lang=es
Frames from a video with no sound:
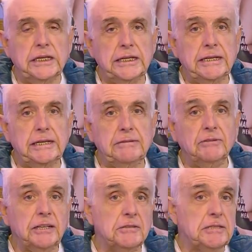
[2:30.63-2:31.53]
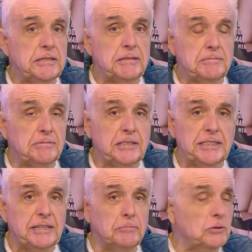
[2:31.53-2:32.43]
Y bueno, y con
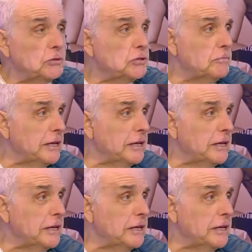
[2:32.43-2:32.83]
esa producción